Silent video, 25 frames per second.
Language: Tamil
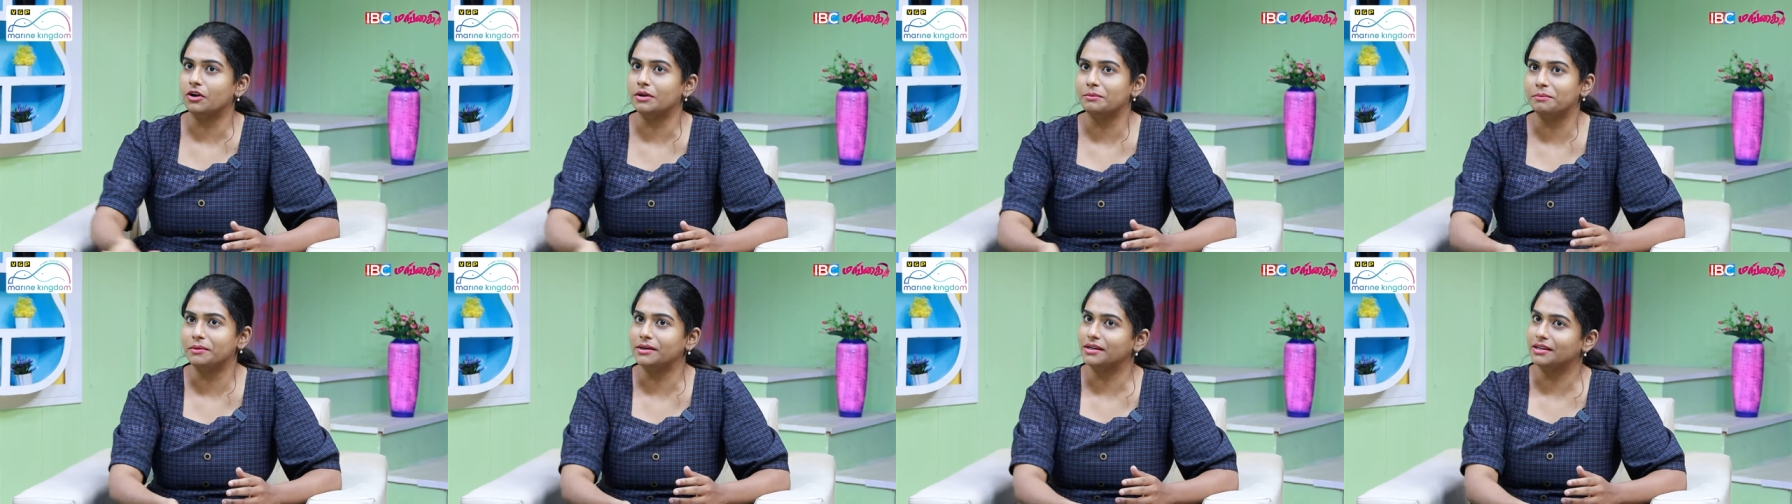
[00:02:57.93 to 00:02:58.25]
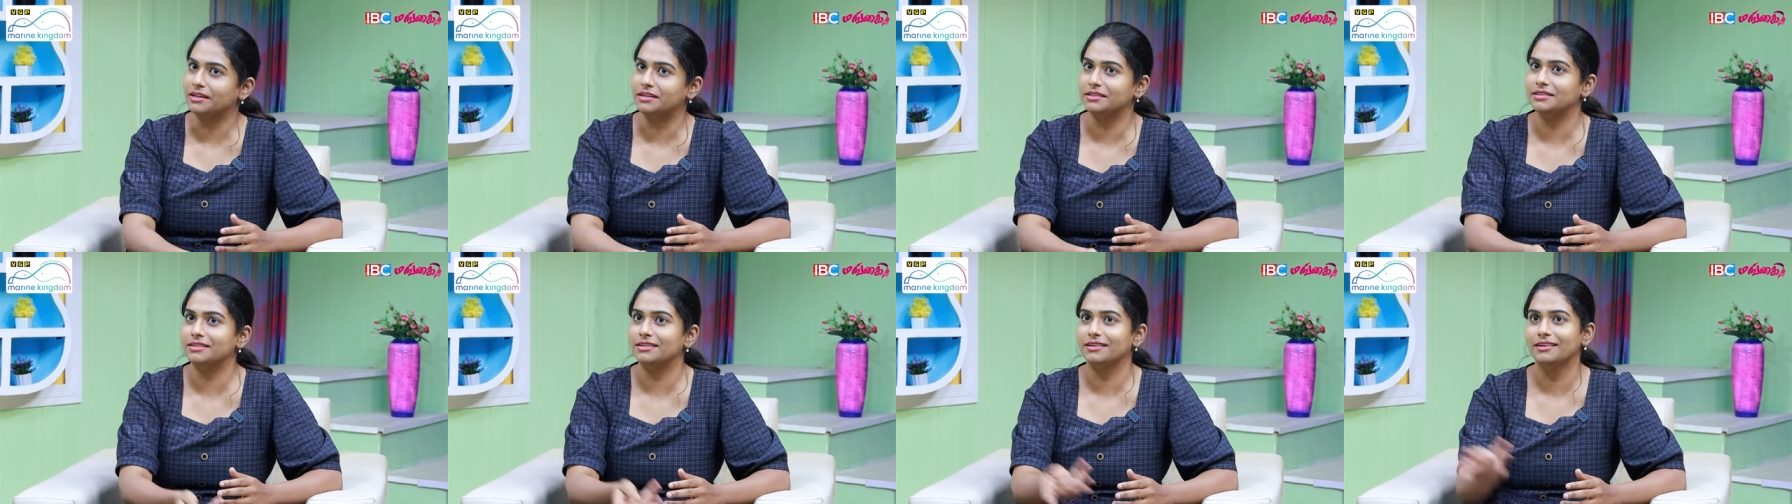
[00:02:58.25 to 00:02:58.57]
ஜாயின்
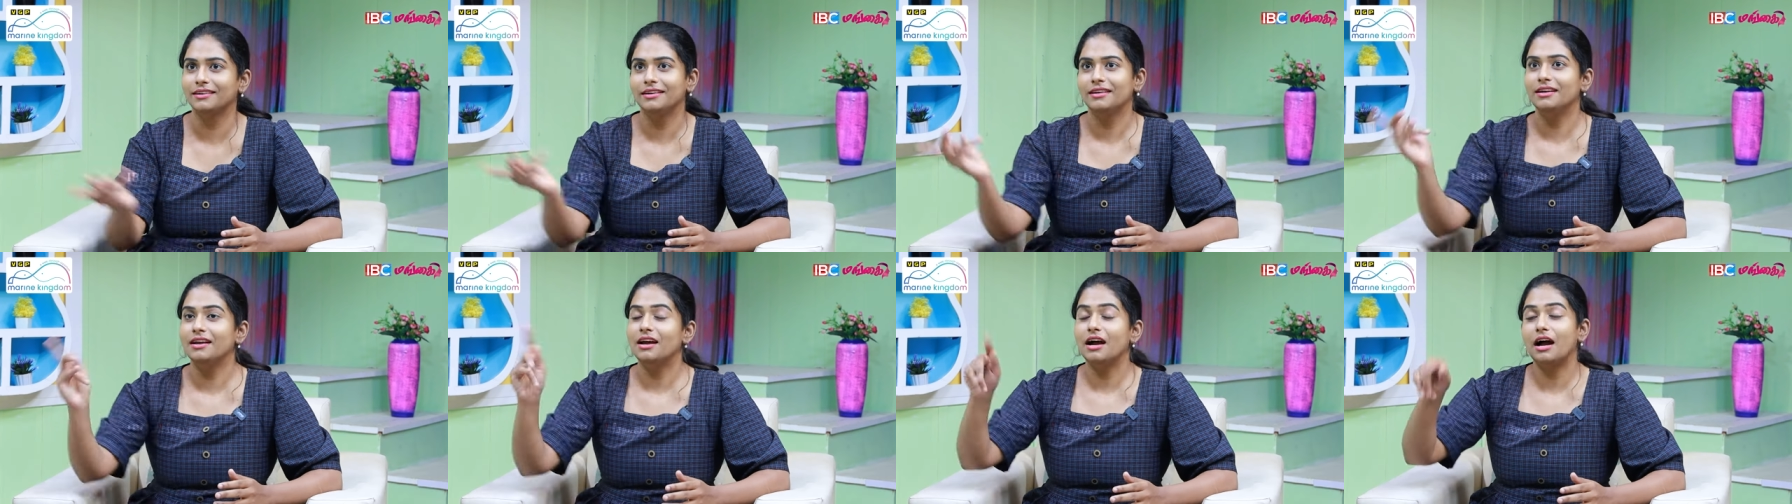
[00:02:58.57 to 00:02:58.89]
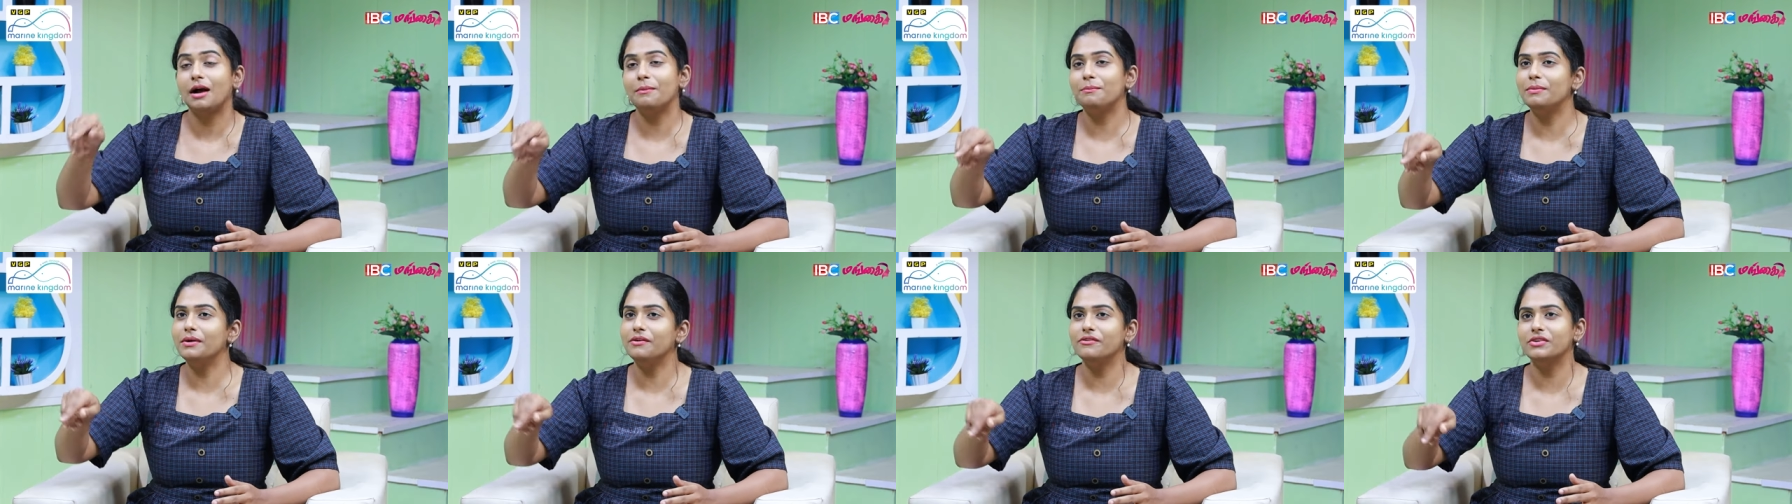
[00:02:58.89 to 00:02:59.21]
பண்ணியாச்சு
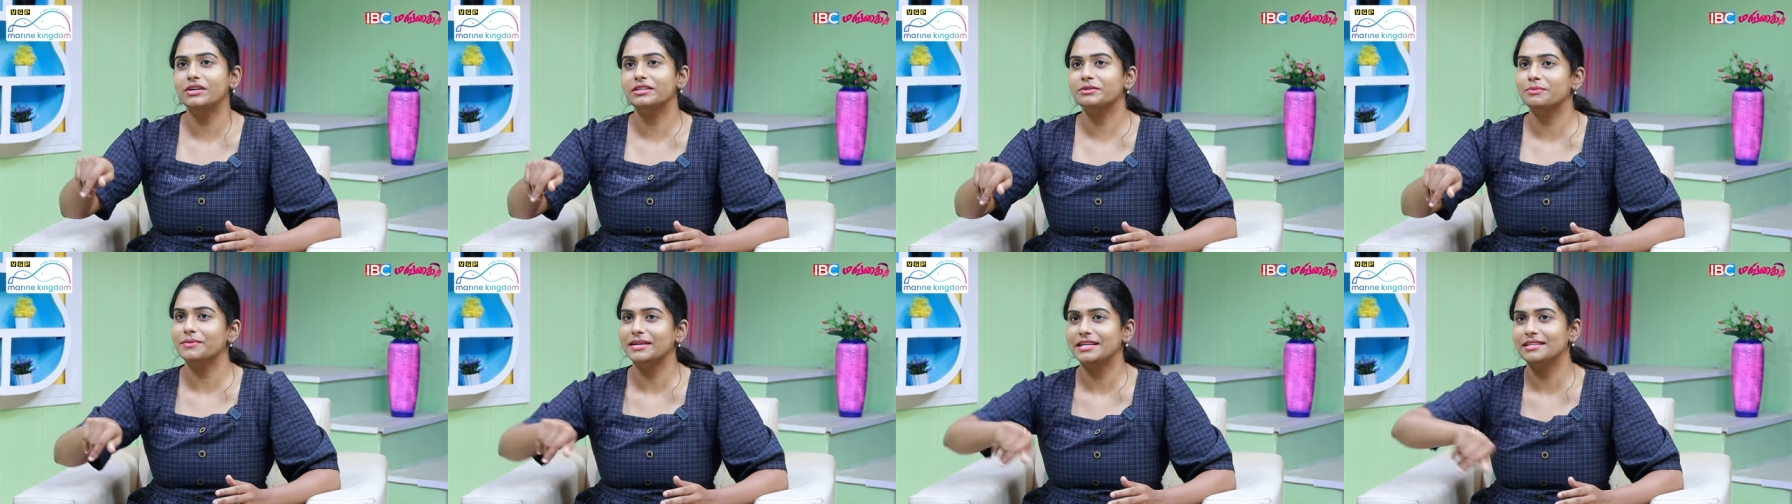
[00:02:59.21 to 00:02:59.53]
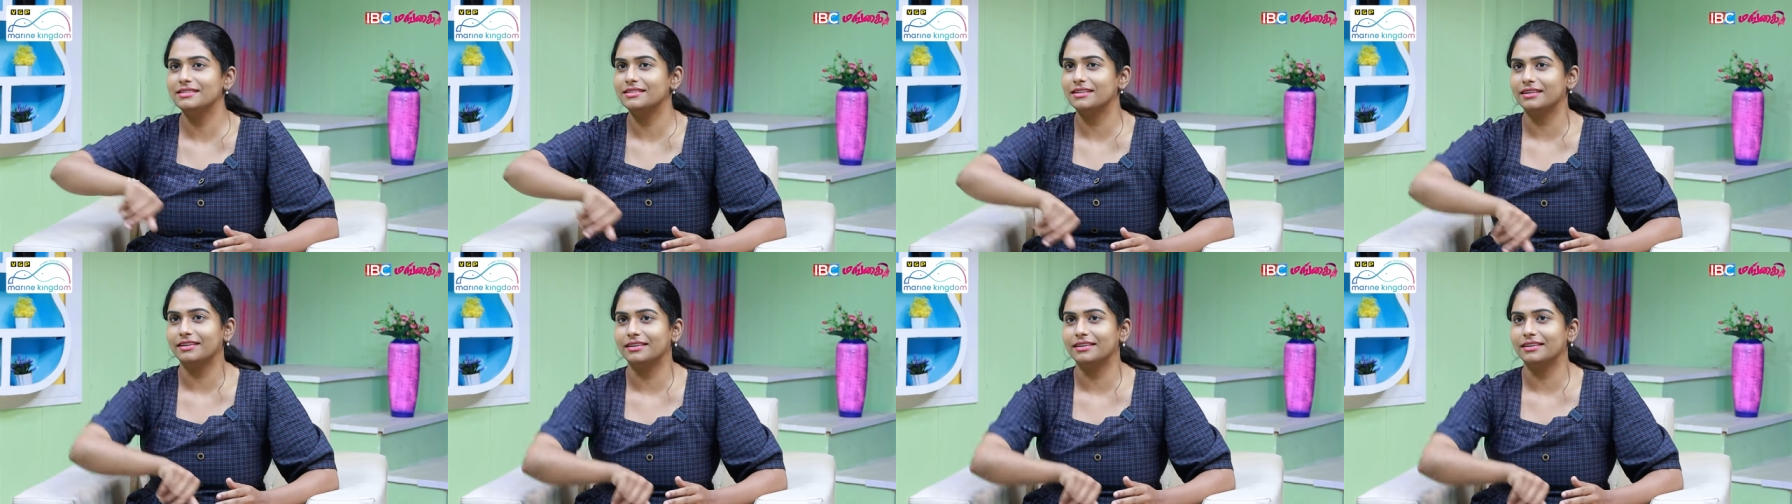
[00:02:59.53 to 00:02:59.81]
அப்போ அவங்க ஸ்மைல்